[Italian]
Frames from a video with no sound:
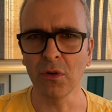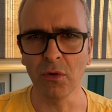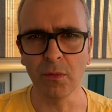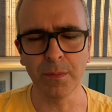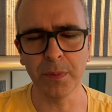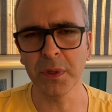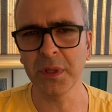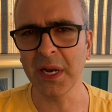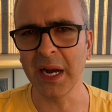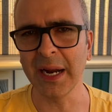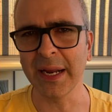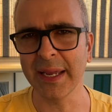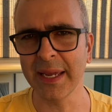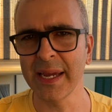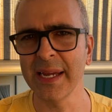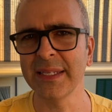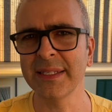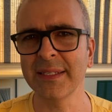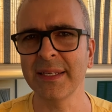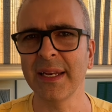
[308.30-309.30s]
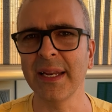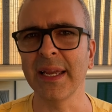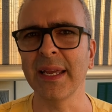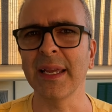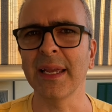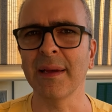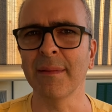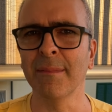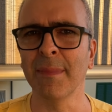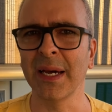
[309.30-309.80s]
non potrà che essere
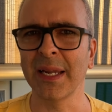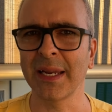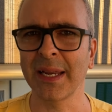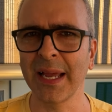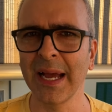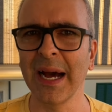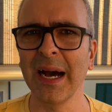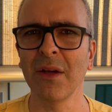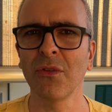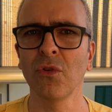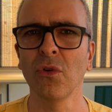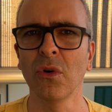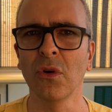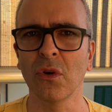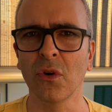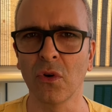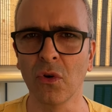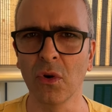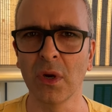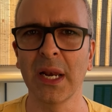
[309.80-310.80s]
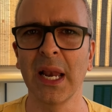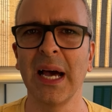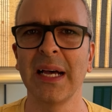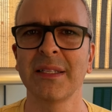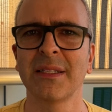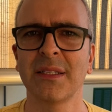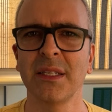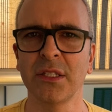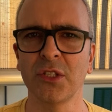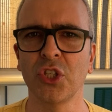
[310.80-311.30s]
marcato con
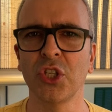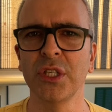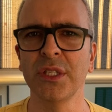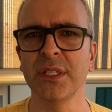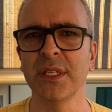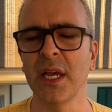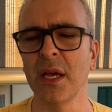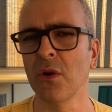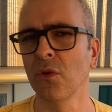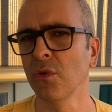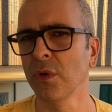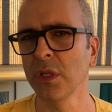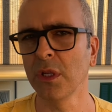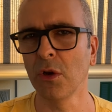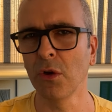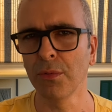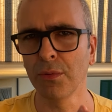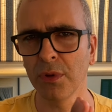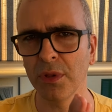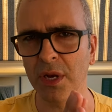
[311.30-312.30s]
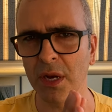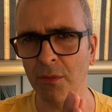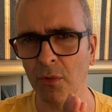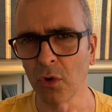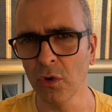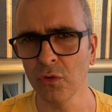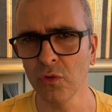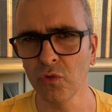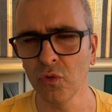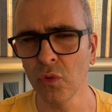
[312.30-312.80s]
classe C0, quindi lo potremo
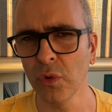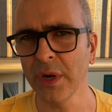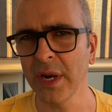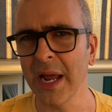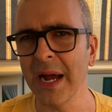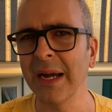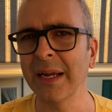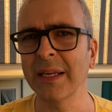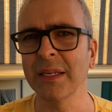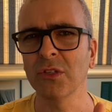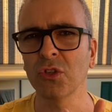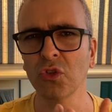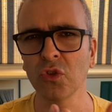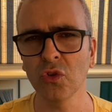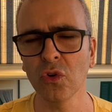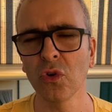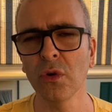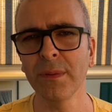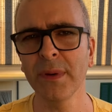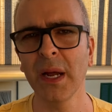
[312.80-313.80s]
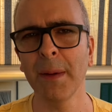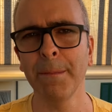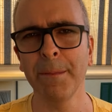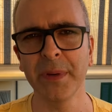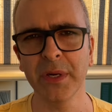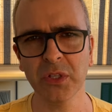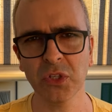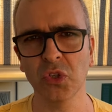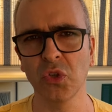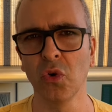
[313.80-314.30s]
condurre anche sopra
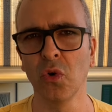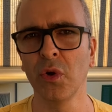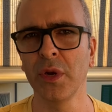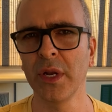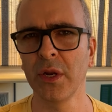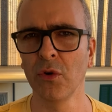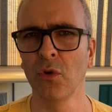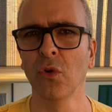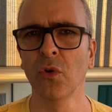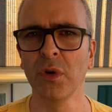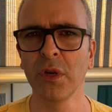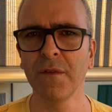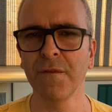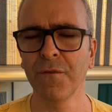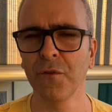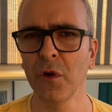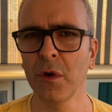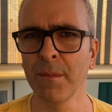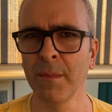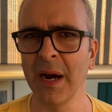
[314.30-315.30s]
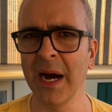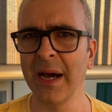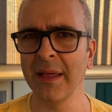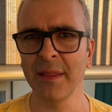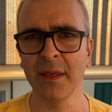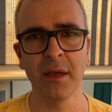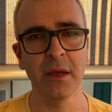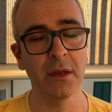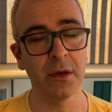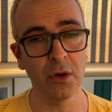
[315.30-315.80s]
persone non
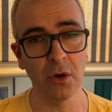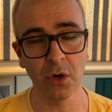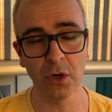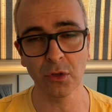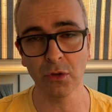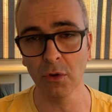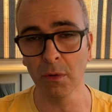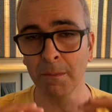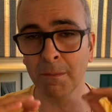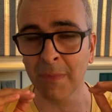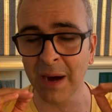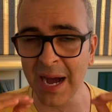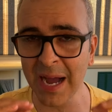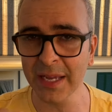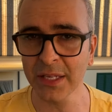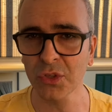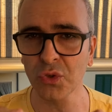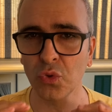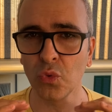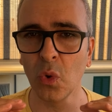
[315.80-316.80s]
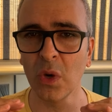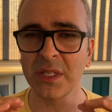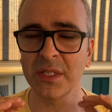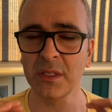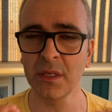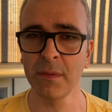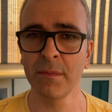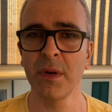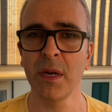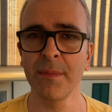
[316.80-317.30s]
informate, ricordo mai su
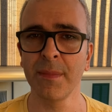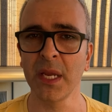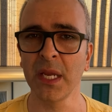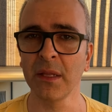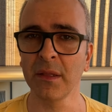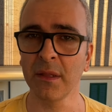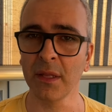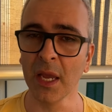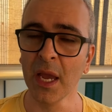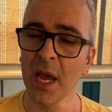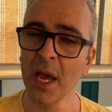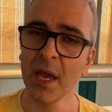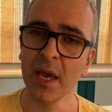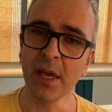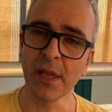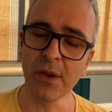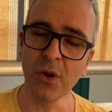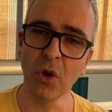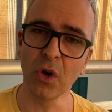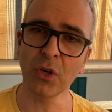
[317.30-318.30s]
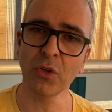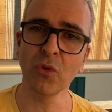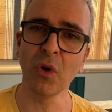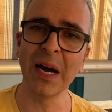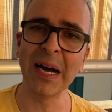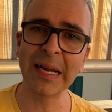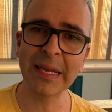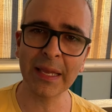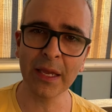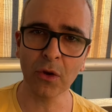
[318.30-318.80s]
assembramenti e ricordo
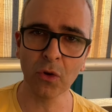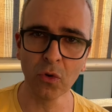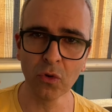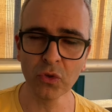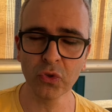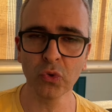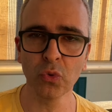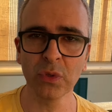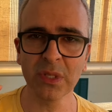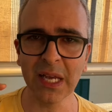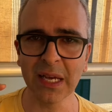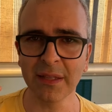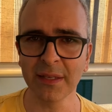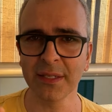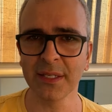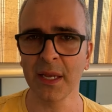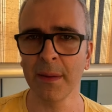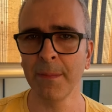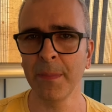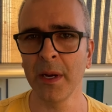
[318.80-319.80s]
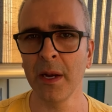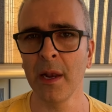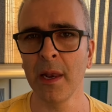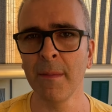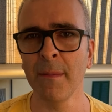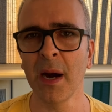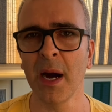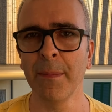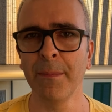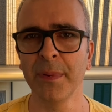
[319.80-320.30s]
anche consultate sempre le
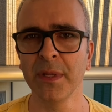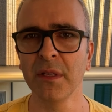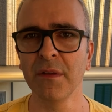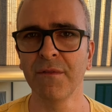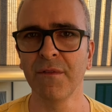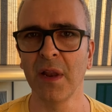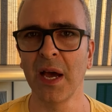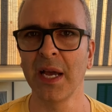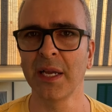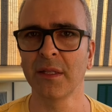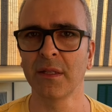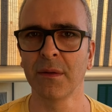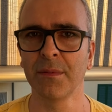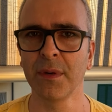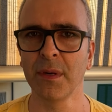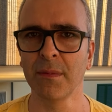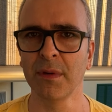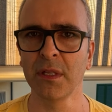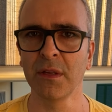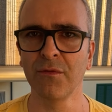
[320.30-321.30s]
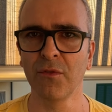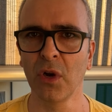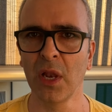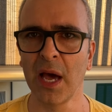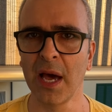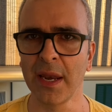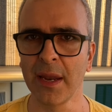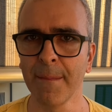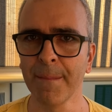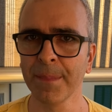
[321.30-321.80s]
mappe di flight prima di
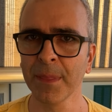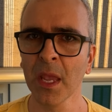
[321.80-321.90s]
volare.